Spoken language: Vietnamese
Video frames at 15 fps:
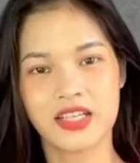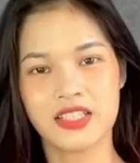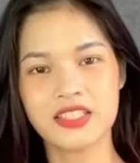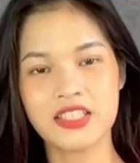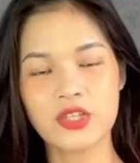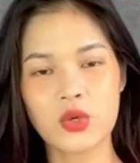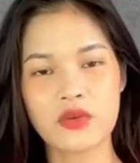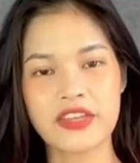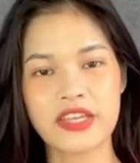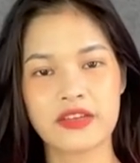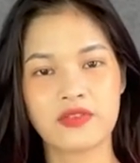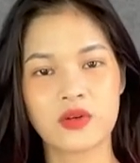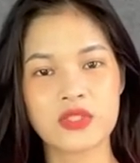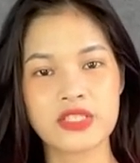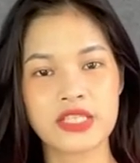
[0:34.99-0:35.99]
Thưa quý vị,
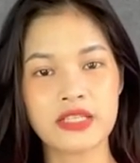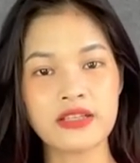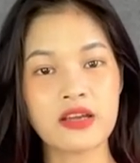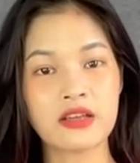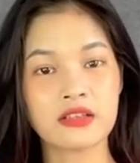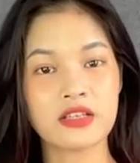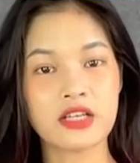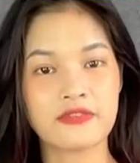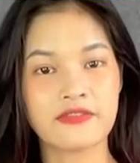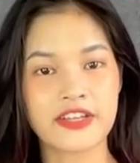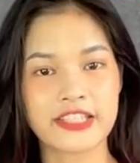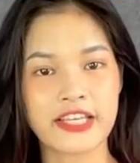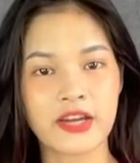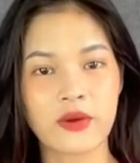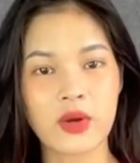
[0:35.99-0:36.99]
vốn dĩ đời người phải
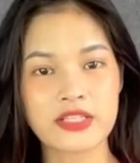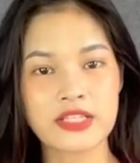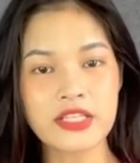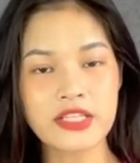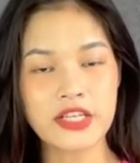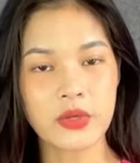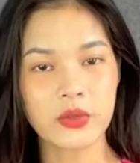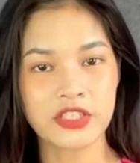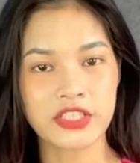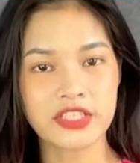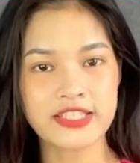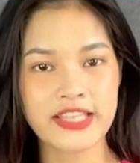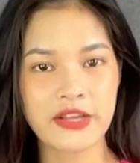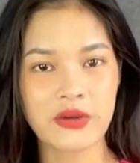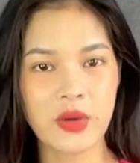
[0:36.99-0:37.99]
trải qua rất nhiều những
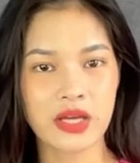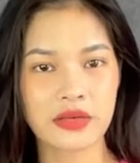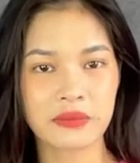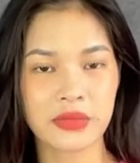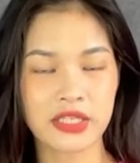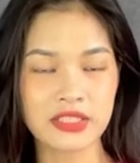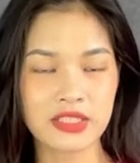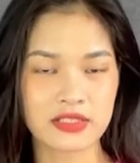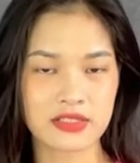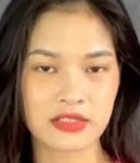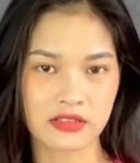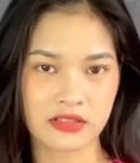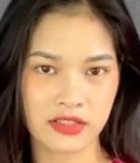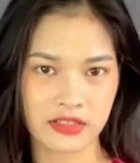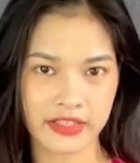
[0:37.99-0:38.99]
giai đoạn mới thật sự
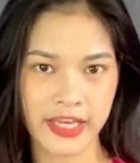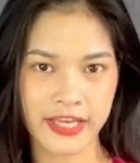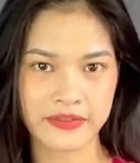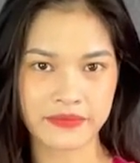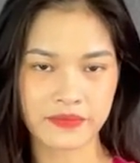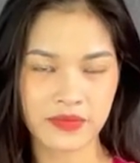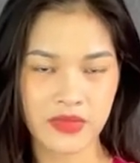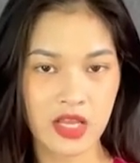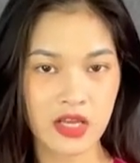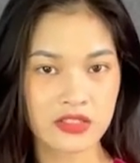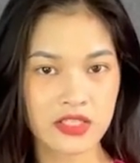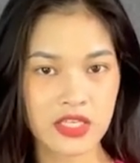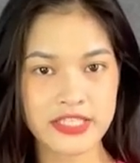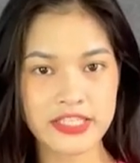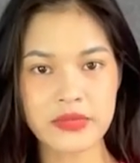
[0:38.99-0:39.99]
trưởng thành.
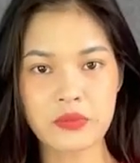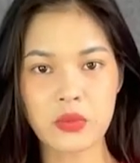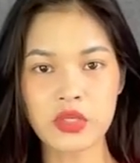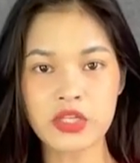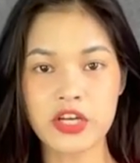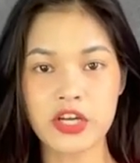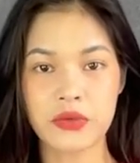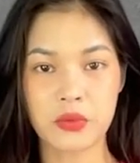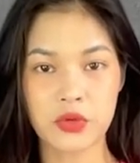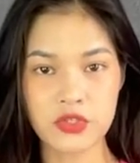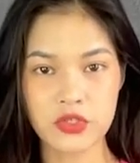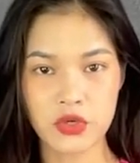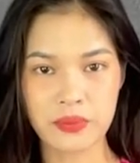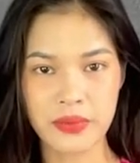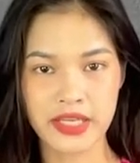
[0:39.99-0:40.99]
Trời sinh mỗi người mỗi số
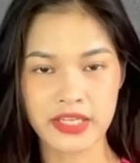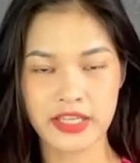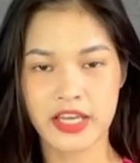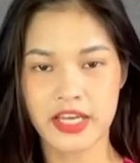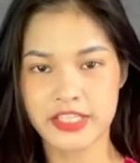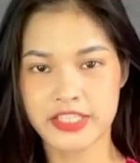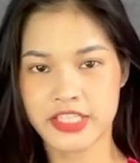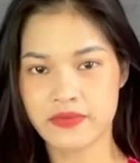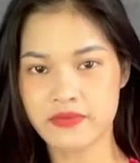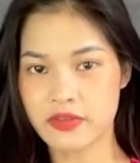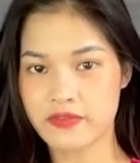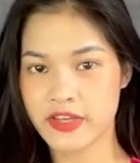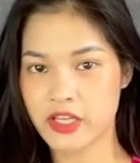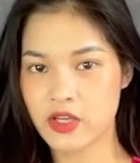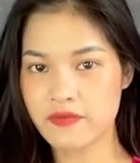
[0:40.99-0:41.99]
mệnh, chính vì
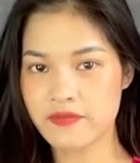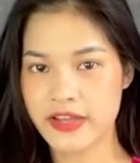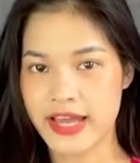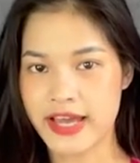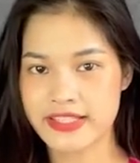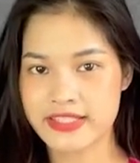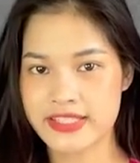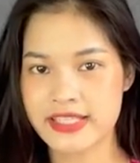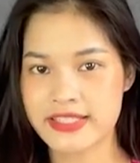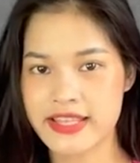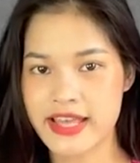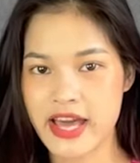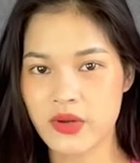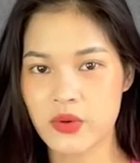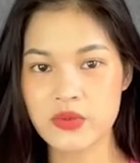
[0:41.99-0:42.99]
vậy không phải ai sinh
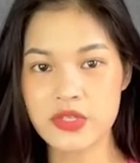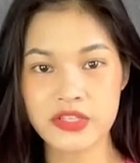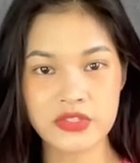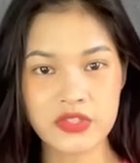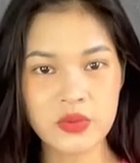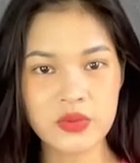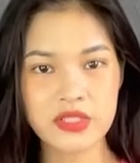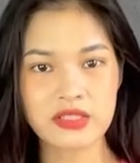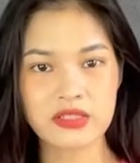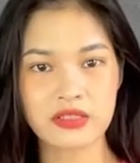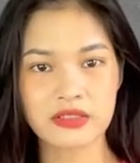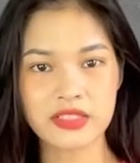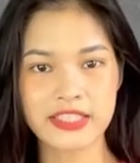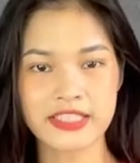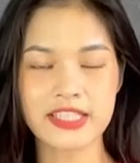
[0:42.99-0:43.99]
ra cũng được sung sướng
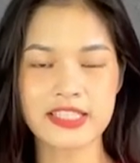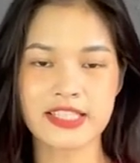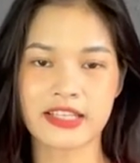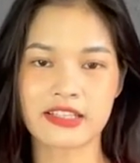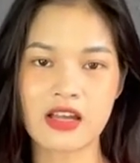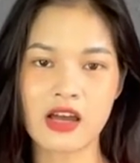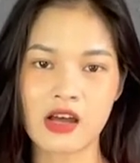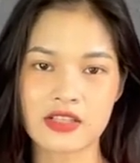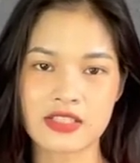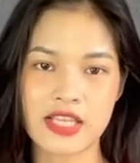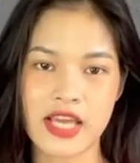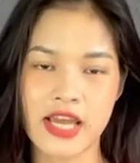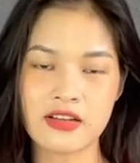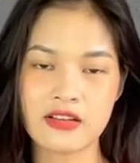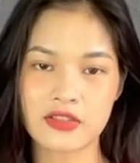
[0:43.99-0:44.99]
thì chắc chắn họ sẽ
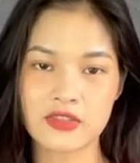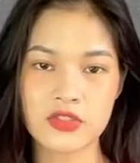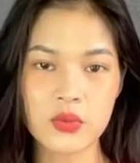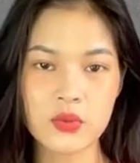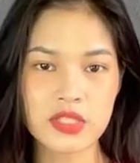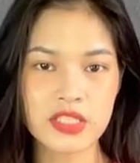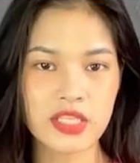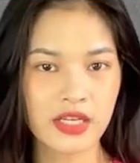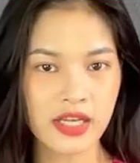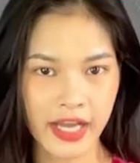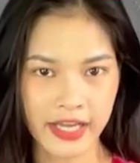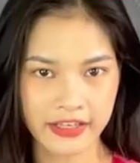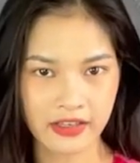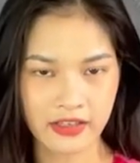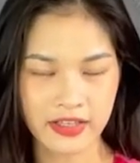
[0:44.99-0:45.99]
được sung sướng cả
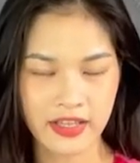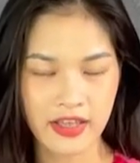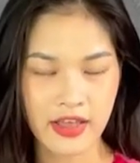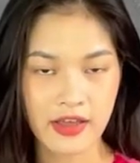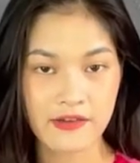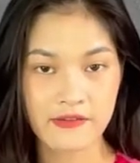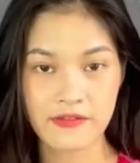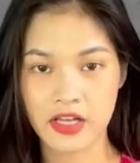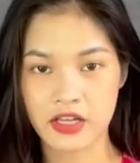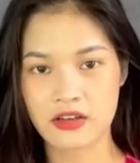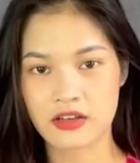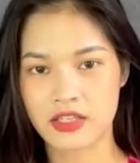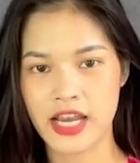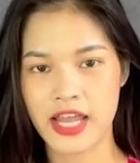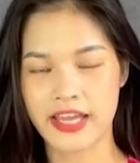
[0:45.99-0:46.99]
đời. Và ngược
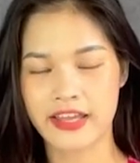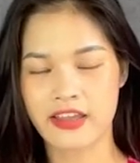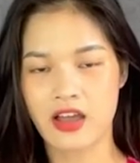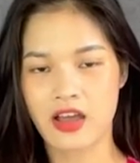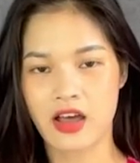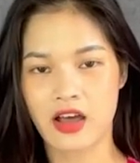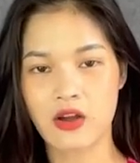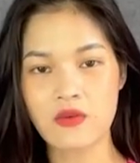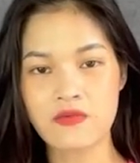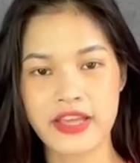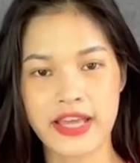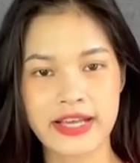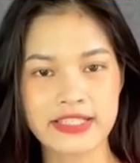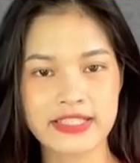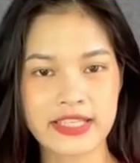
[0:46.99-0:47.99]
lại, à, không phải
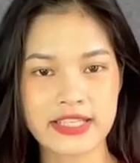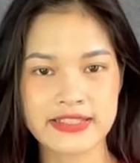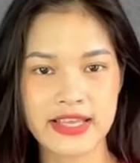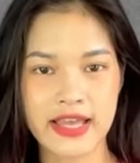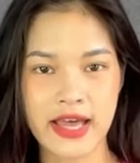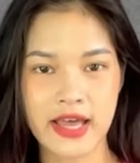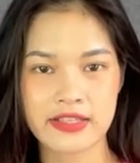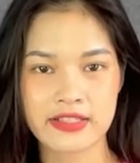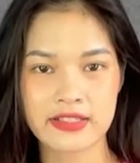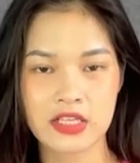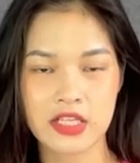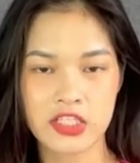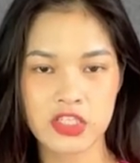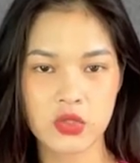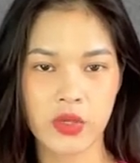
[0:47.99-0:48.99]
ai sinh ra
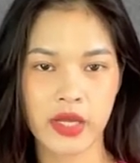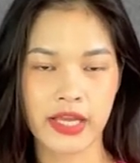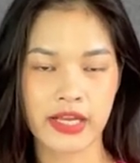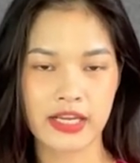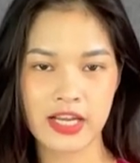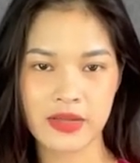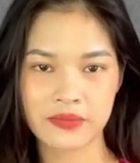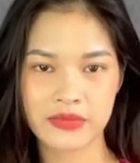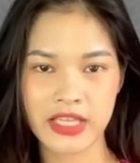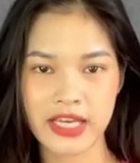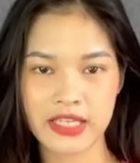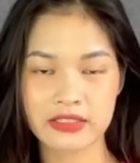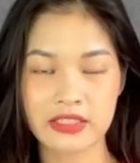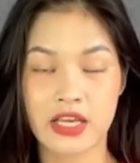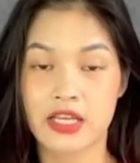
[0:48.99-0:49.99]
chịu cảnh lầm
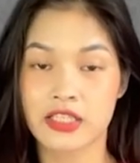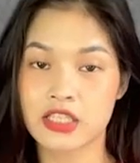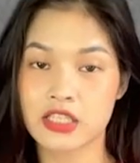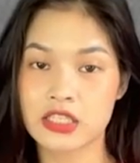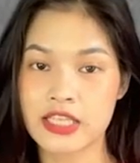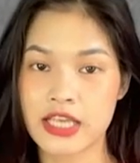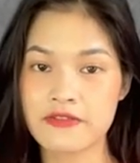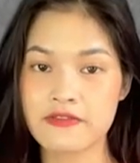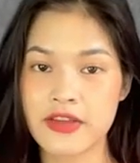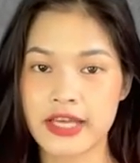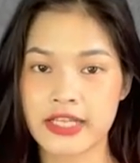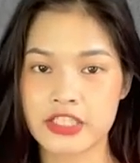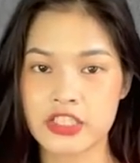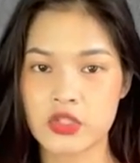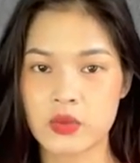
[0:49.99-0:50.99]
than thì sẽ phải
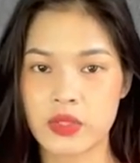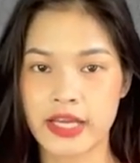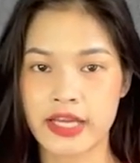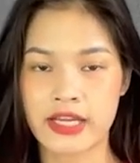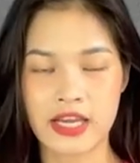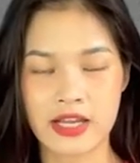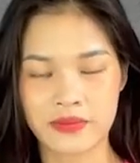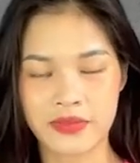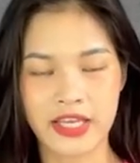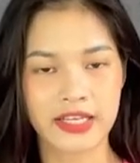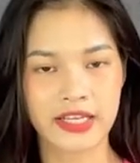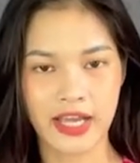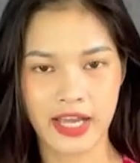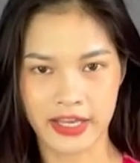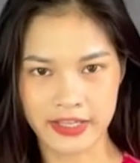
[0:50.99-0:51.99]
chịu cảnh lầm than
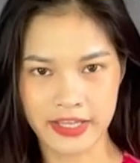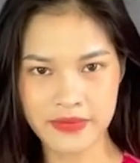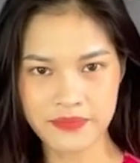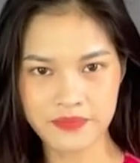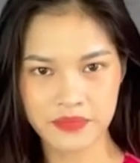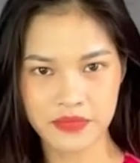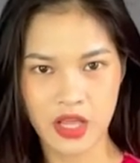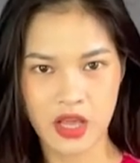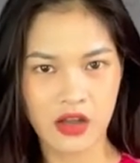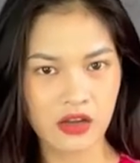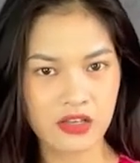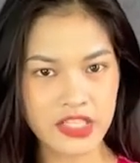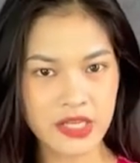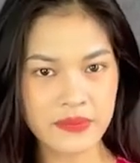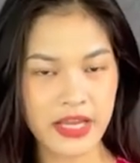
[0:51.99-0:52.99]
cả kiếp. Con
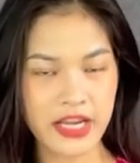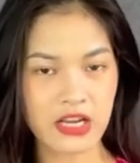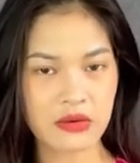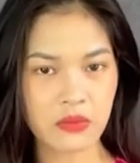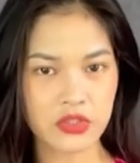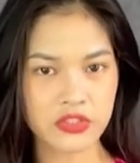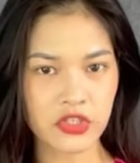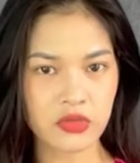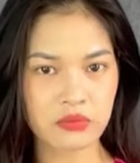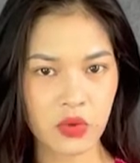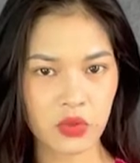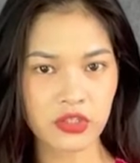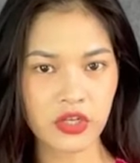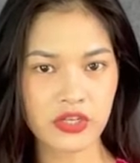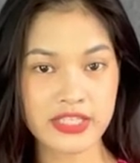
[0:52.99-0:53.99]
giáp này là một trong bốn
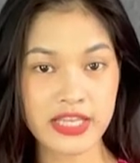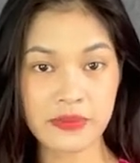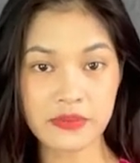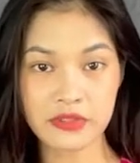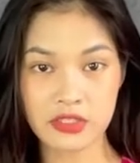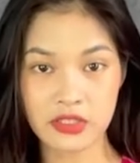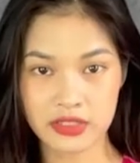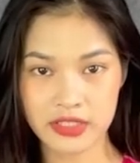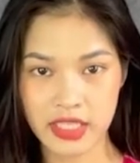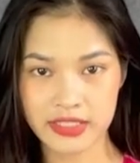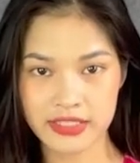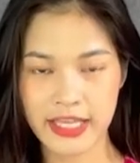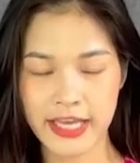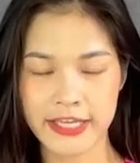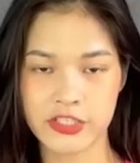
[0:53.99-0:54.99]
con giáp được thần
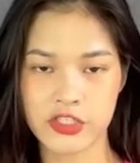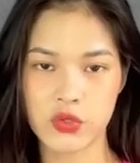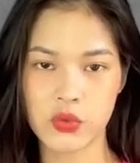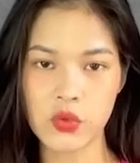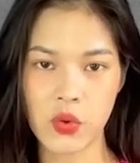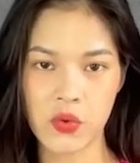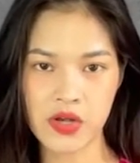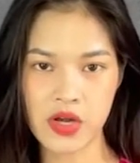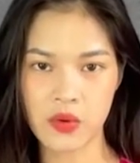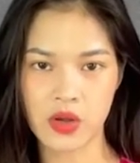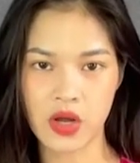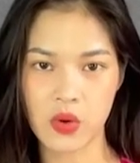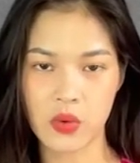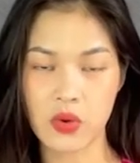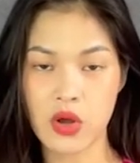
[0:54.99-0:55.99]
tài chiếu cốm đồng
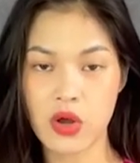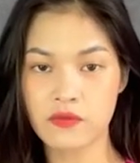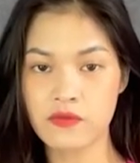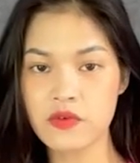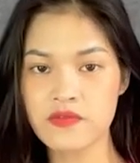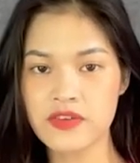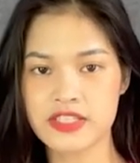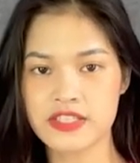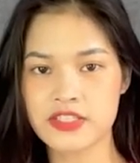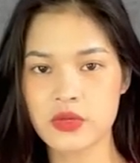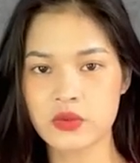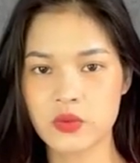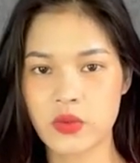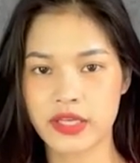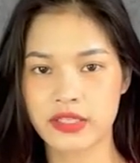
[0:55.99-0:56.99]
hậu, phúc vận song
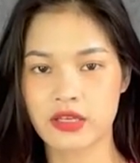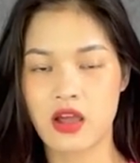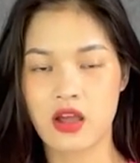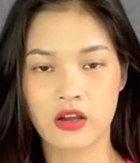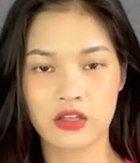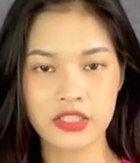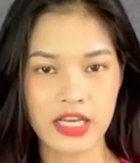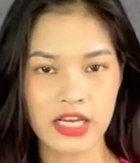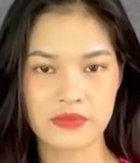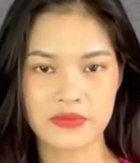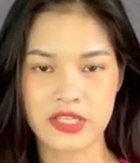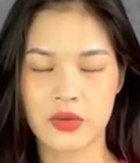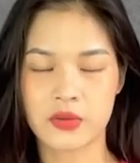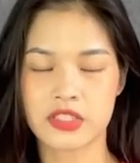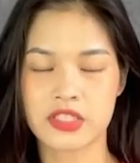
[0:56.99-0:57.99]
toàn, có thể làm giàu
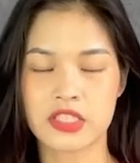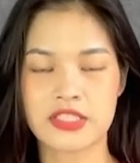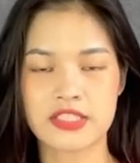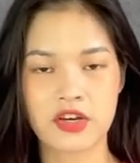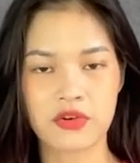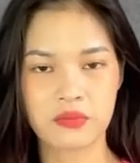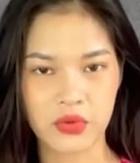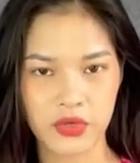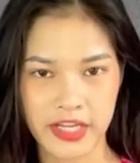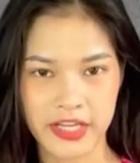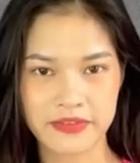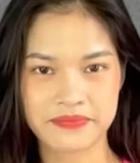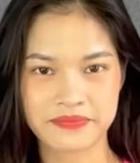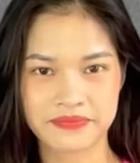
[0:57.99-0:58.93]
chỉ sau một đêm.